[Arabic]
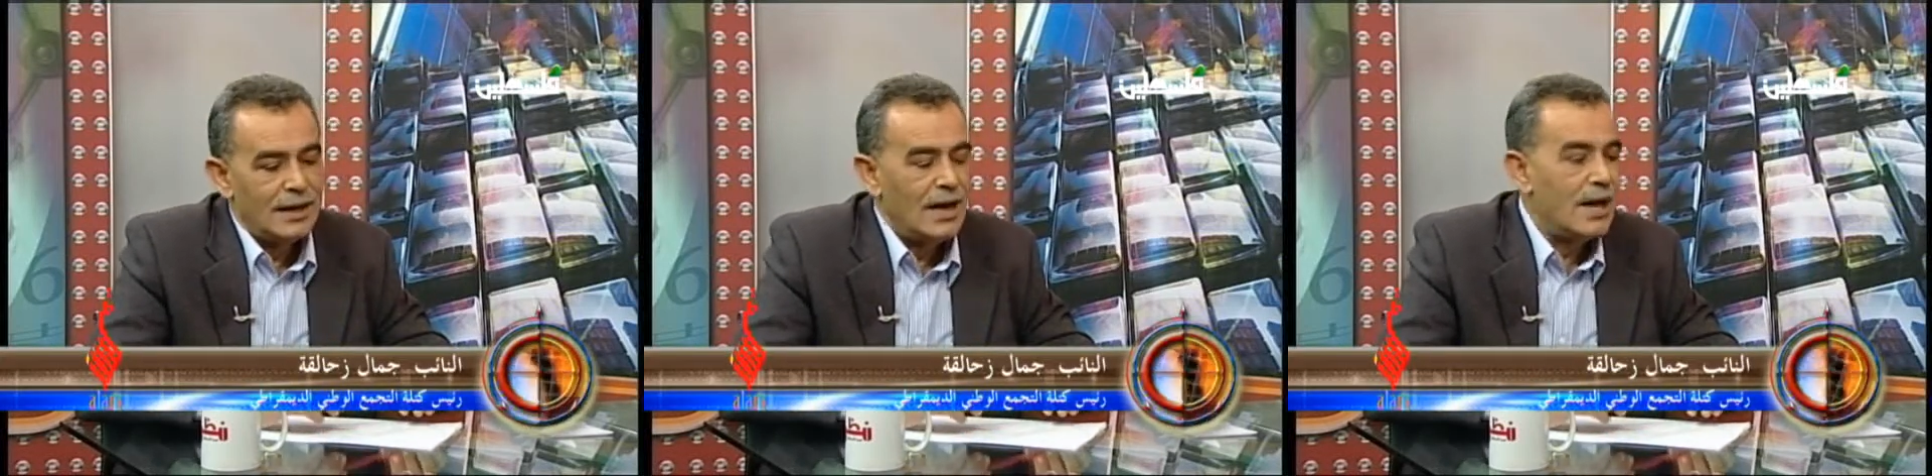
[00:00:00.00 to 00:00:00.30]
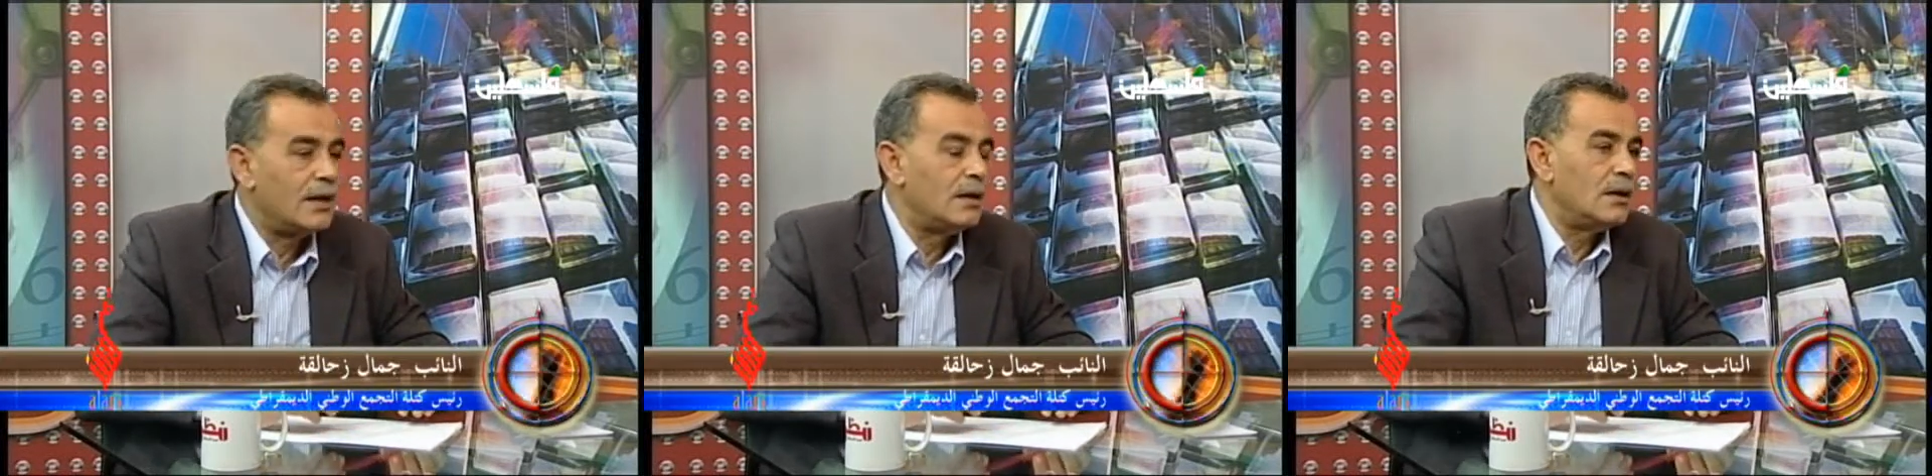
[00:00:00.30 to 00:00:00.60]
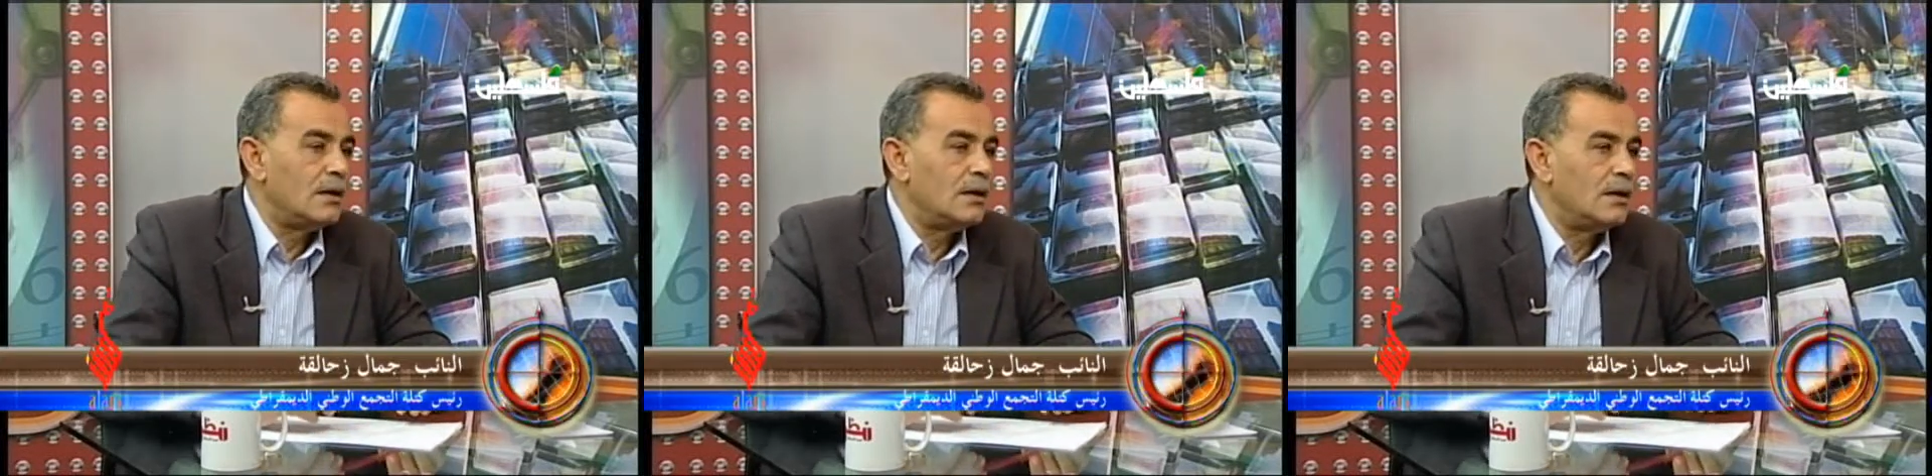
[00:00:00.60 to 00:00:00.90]

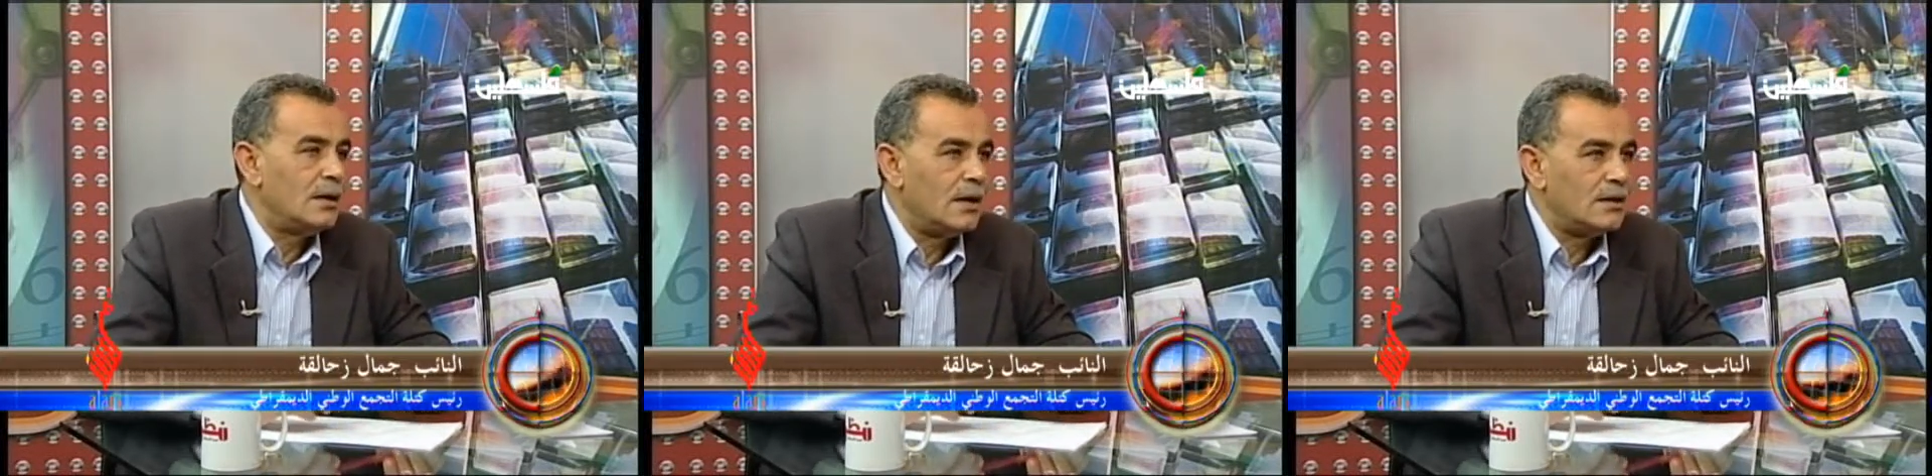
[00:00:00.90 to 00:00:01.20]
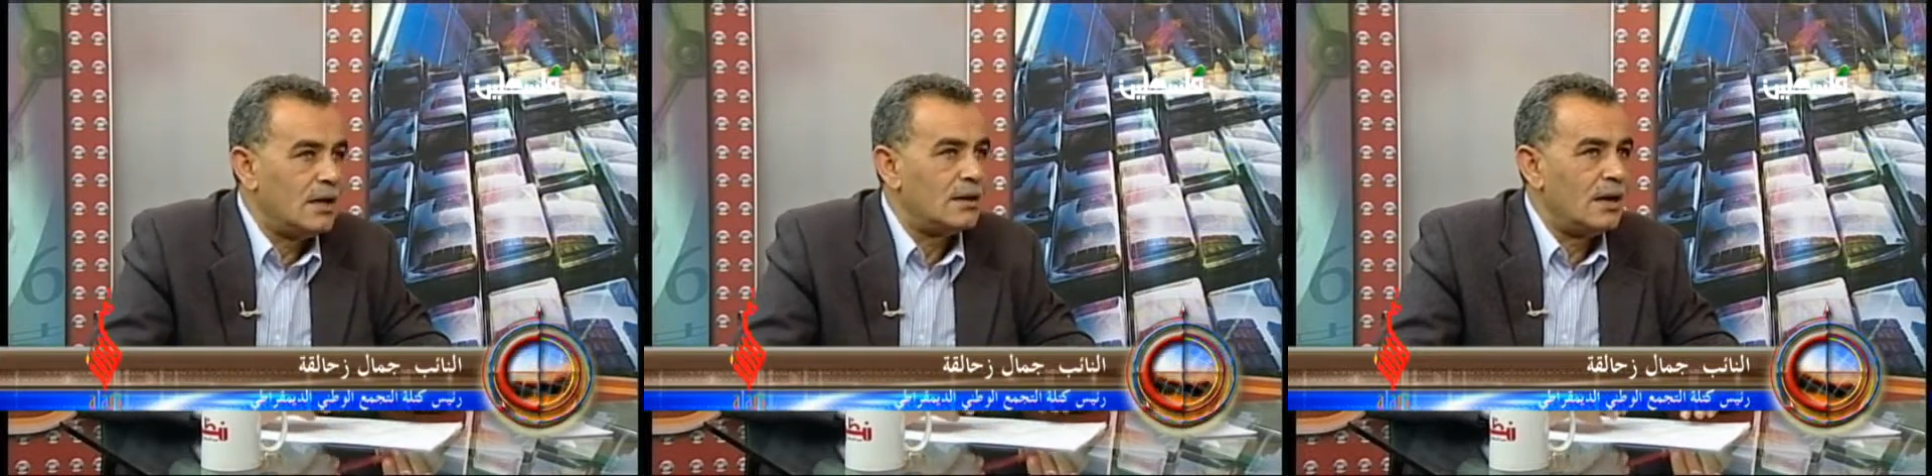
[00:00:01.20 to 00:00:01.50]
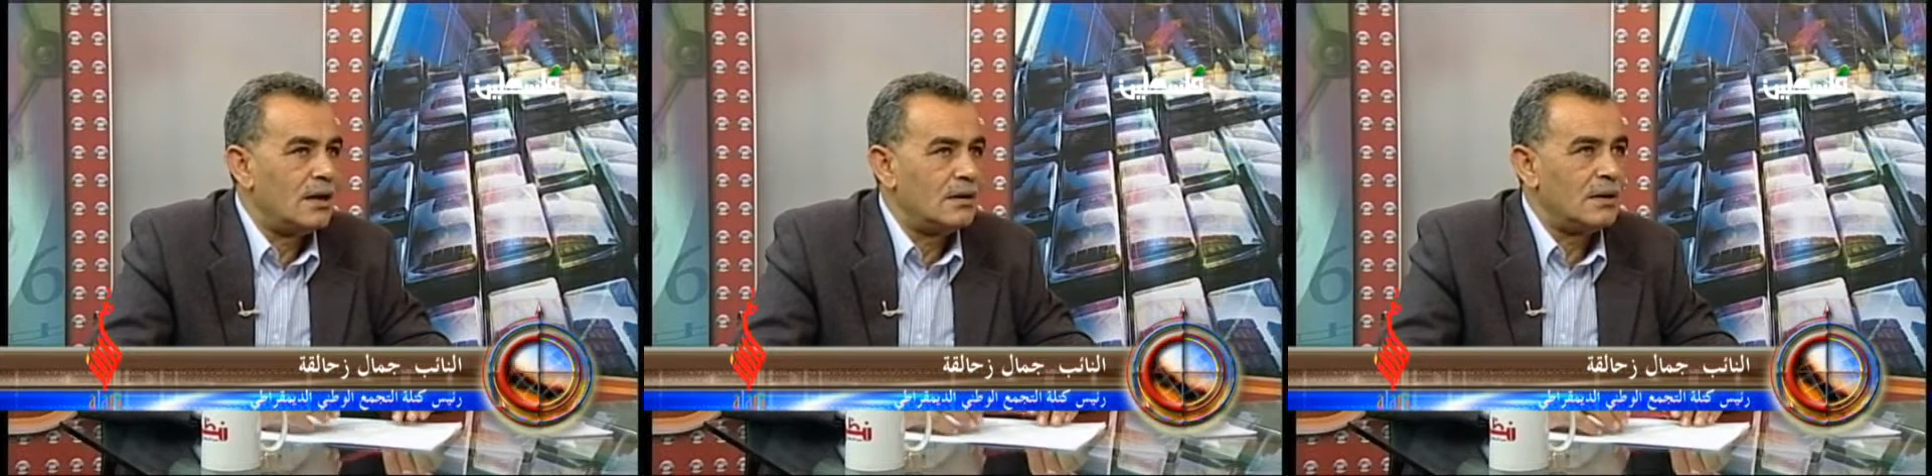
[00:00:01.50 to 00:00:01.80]
الان إيه، يعني
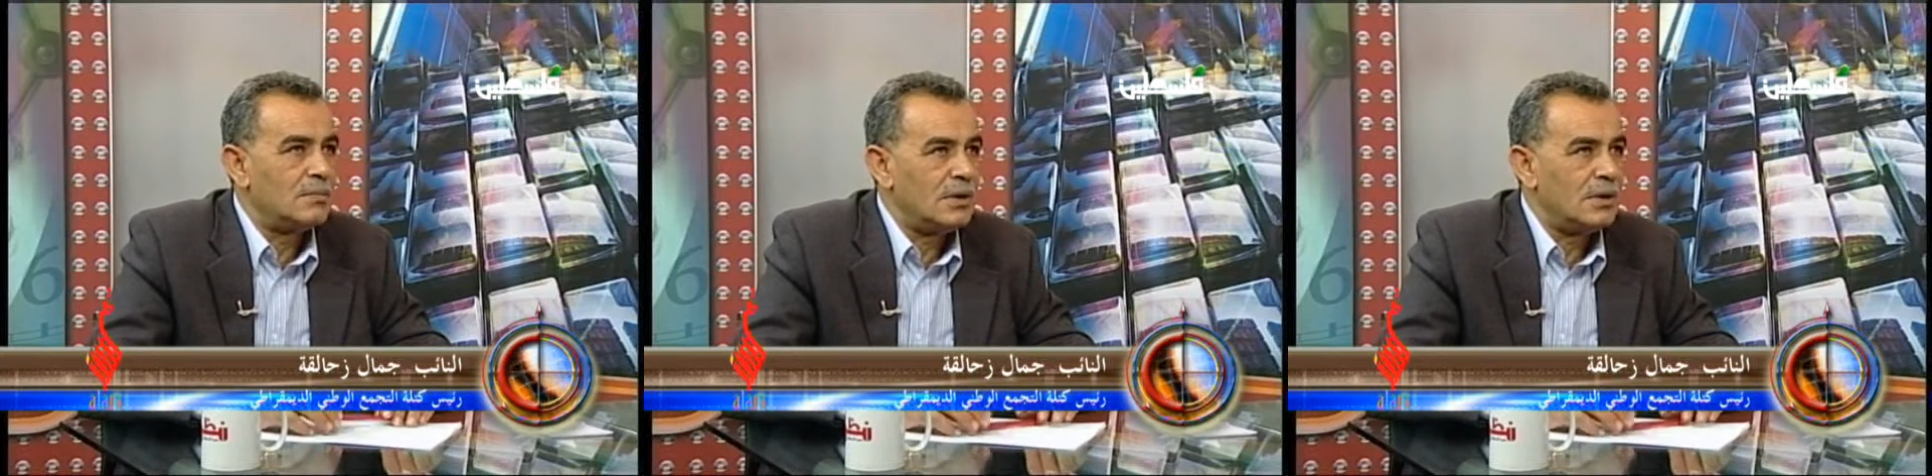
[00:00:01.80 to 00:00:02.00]
دعنا يعني